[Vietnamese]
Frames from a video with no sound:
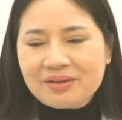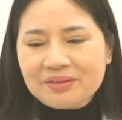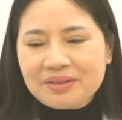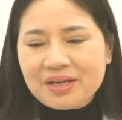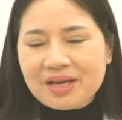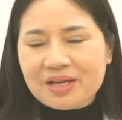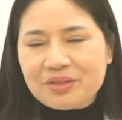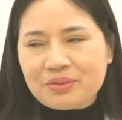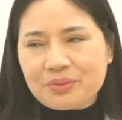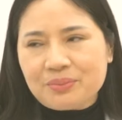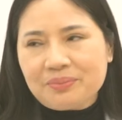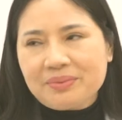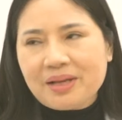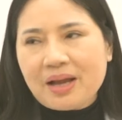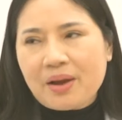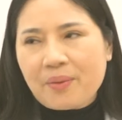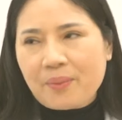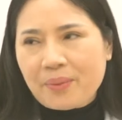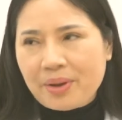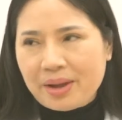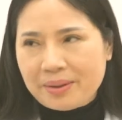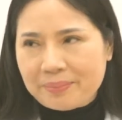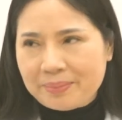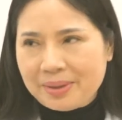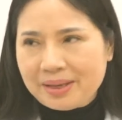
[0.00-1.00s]
cơ thể chúng ta
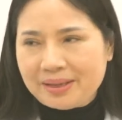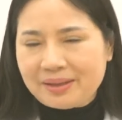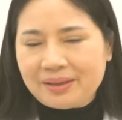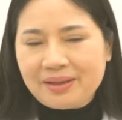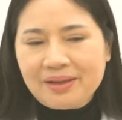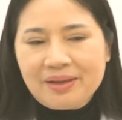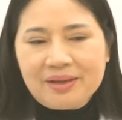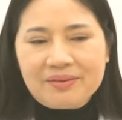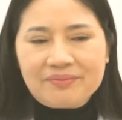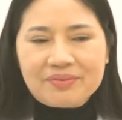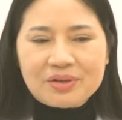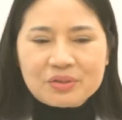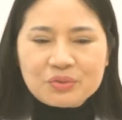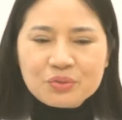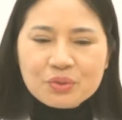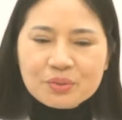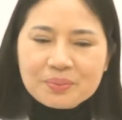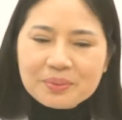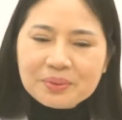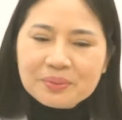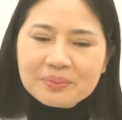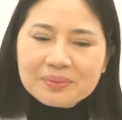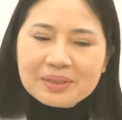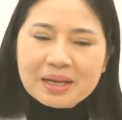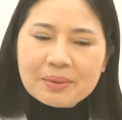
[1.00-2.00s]
khỏe mạnh và giúp
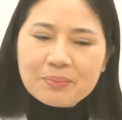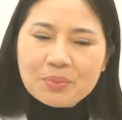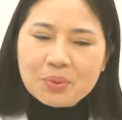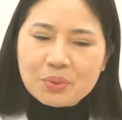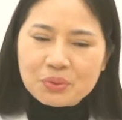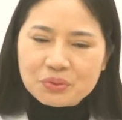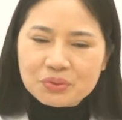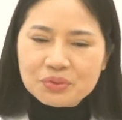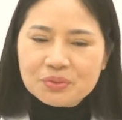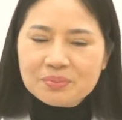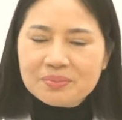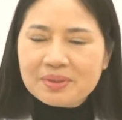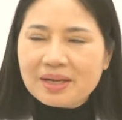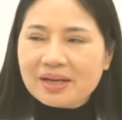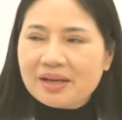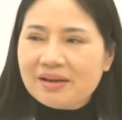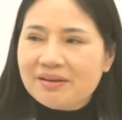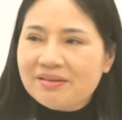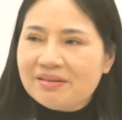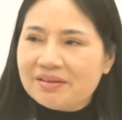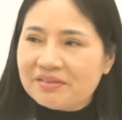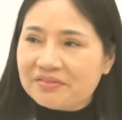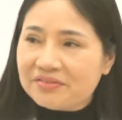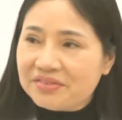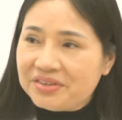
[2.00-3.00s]
cho chúng ta bổ sung các cái
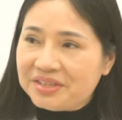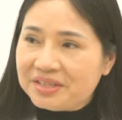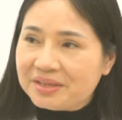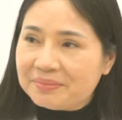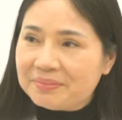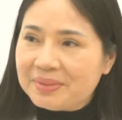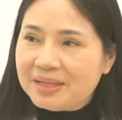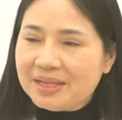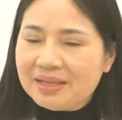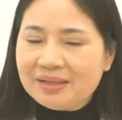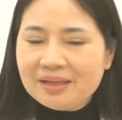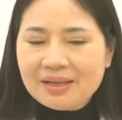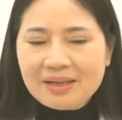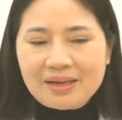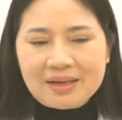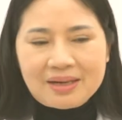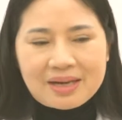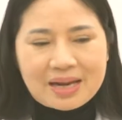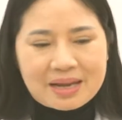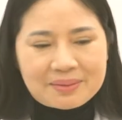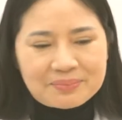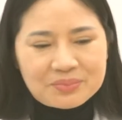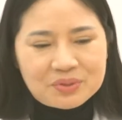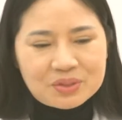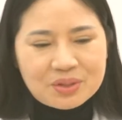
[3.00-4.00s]
lượng vitamin
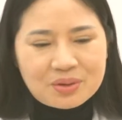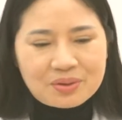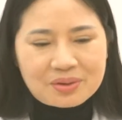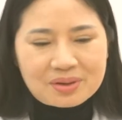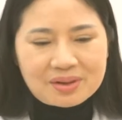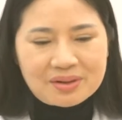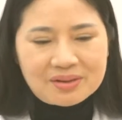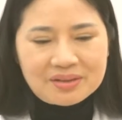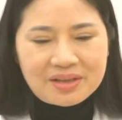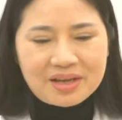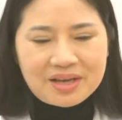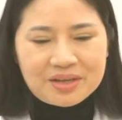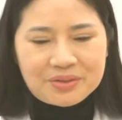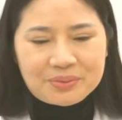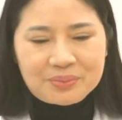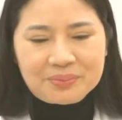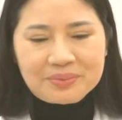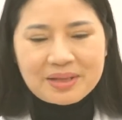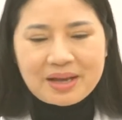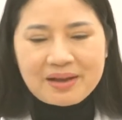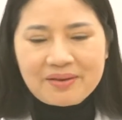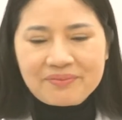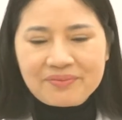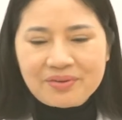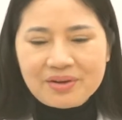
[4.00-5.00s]
làm cho cơ thể chúng
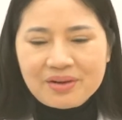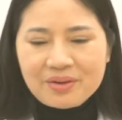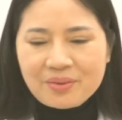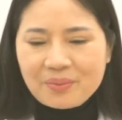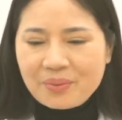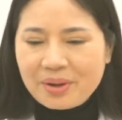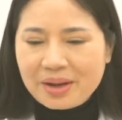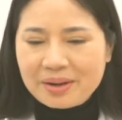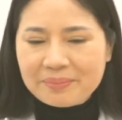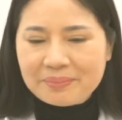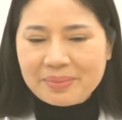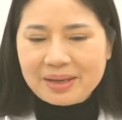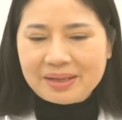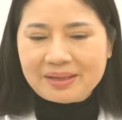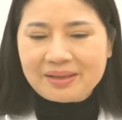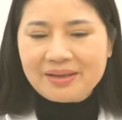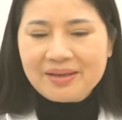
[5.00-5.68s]
ta vẫn khỏe mạnh